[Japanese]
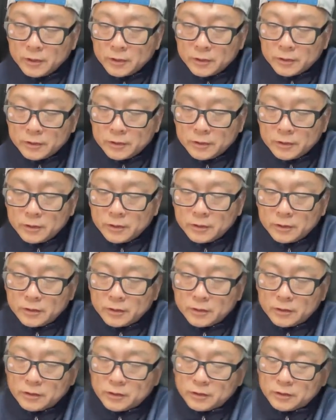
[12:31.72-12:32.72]

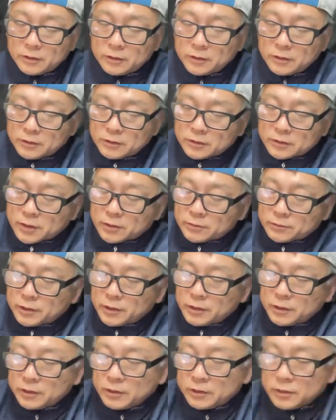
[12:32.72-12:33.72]
えー、で、作
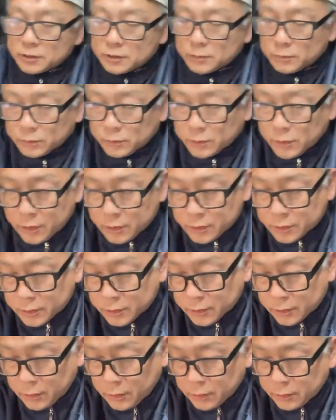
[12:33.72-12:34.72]
品なんですけど、確
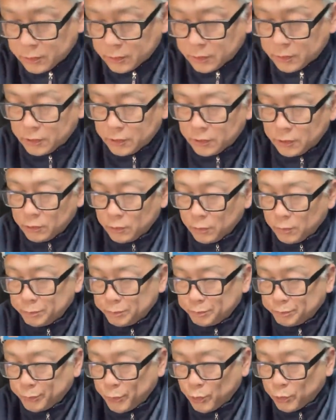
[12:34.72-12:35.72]
かに黄色っ
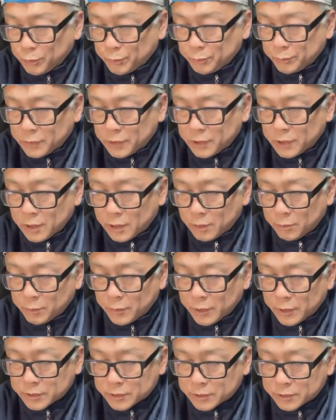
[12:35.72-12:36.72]
ぽく見え
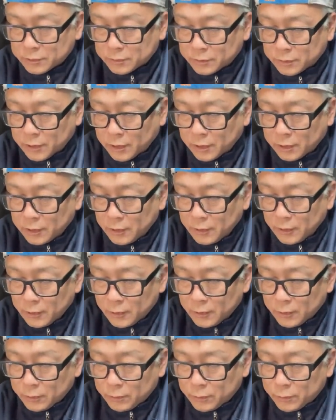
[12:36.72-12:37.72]
ますね。
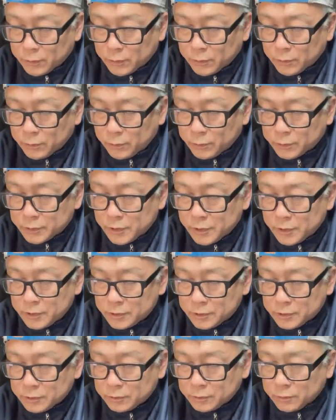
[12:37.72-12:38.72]
これ午
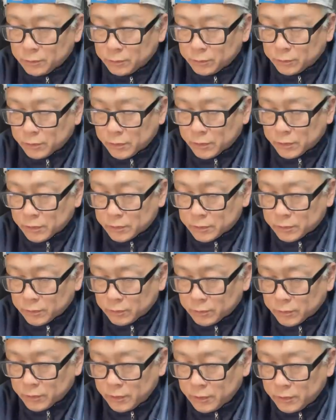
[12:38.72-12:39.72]
前中ってことなんですけ
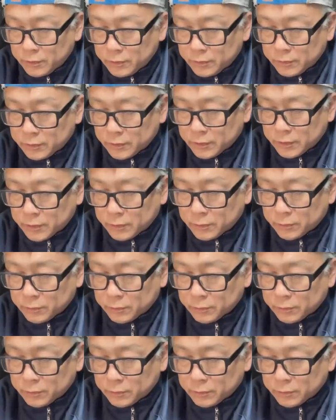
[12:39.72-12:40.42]
ど、なんでだろう